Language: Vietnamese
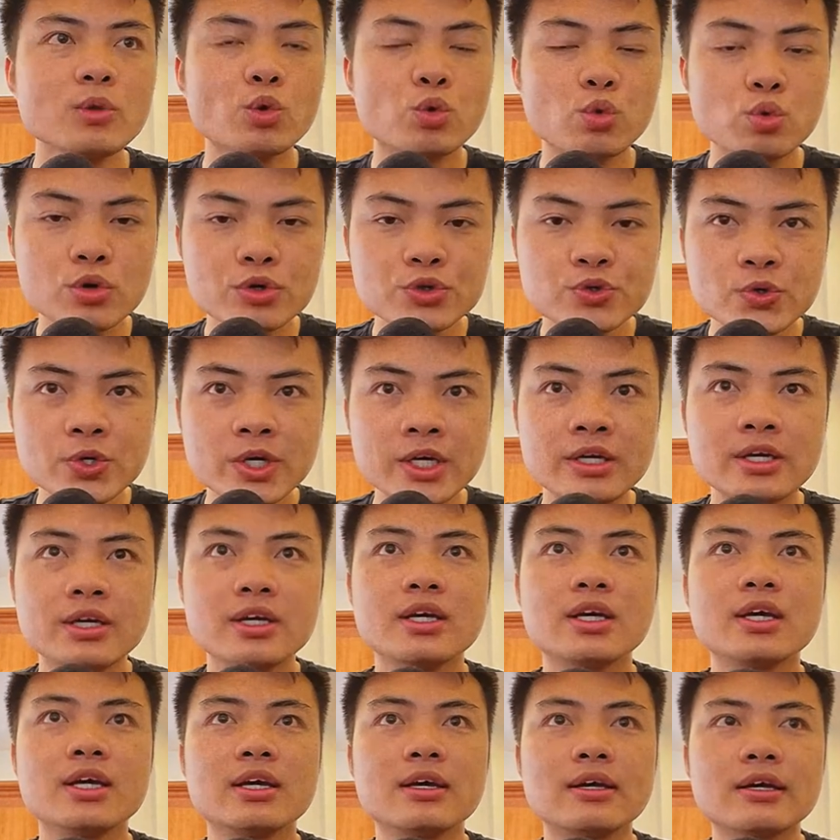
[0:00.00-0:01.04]
Quốc Duy
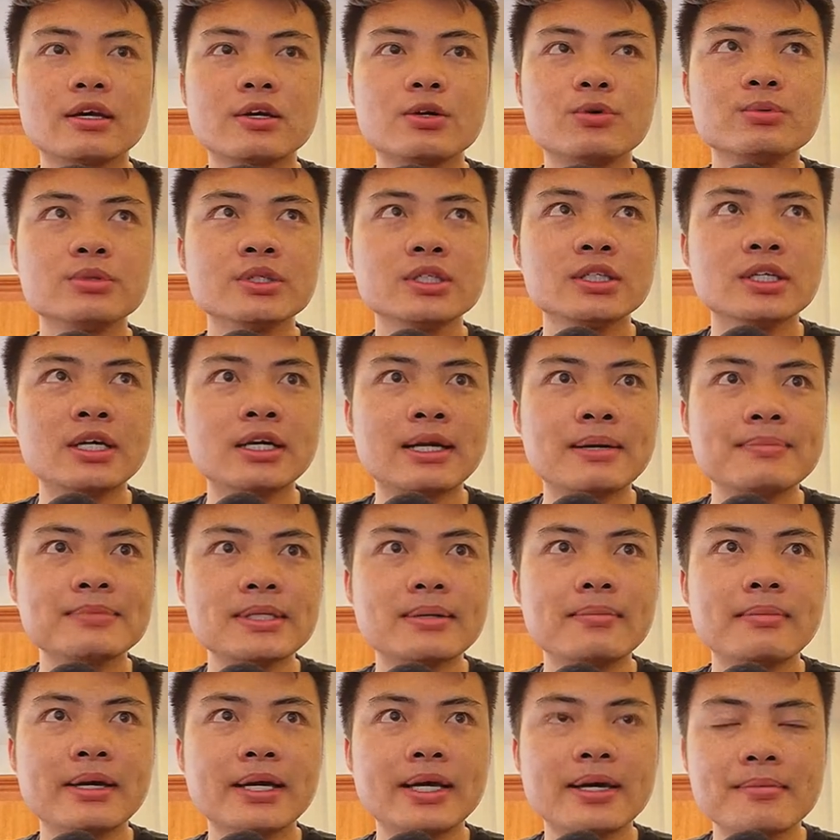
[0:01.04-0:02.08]
cũng như
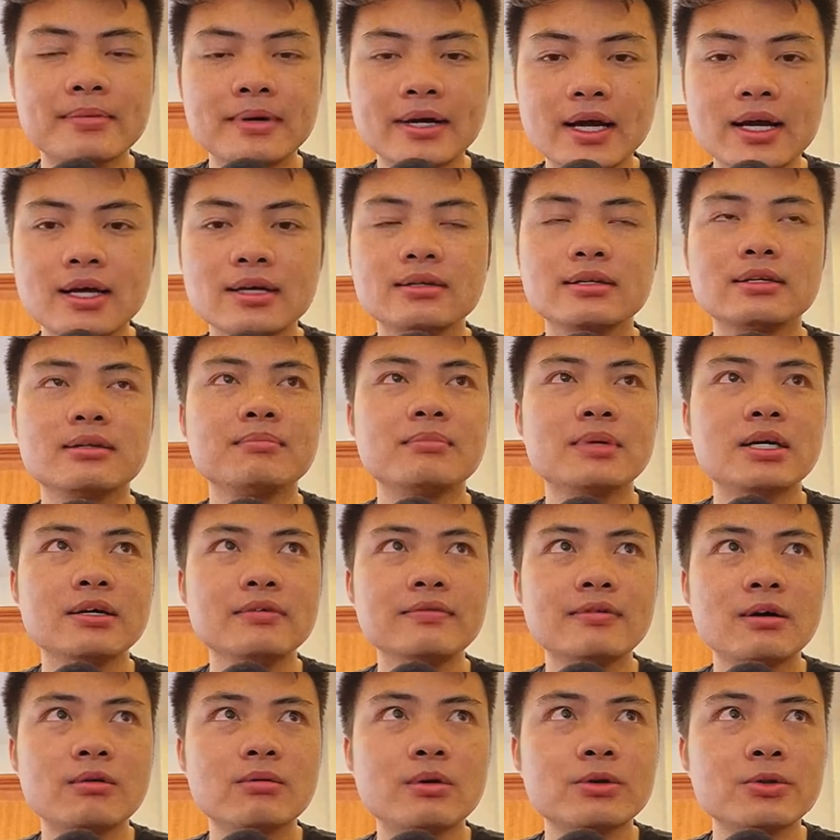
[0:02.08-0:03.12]
500 anh em khác mới
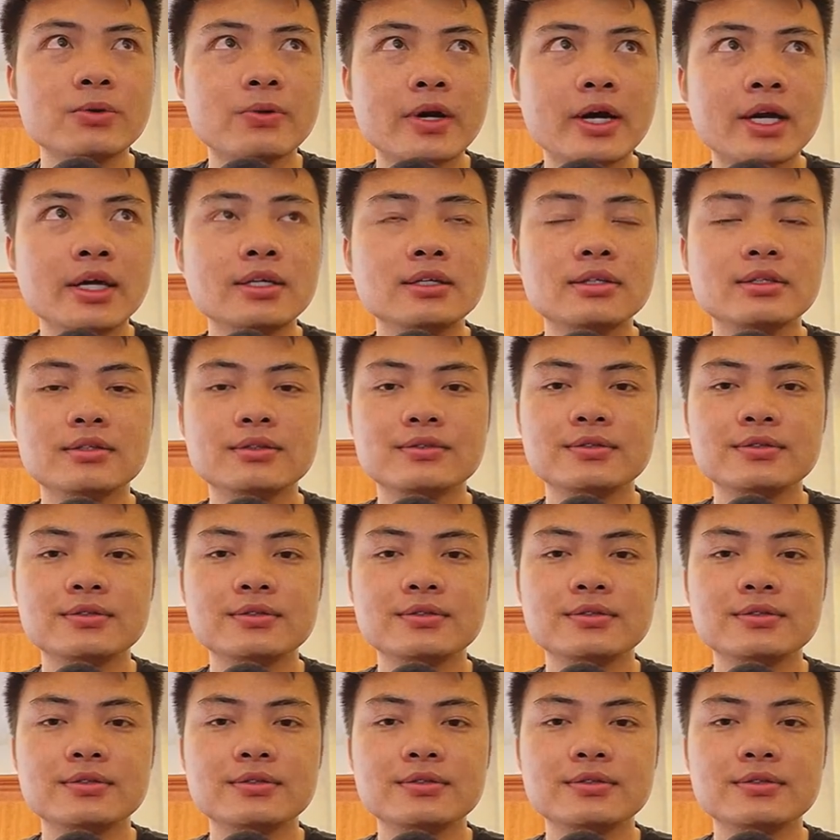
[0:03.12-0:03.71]
vào AutoCAD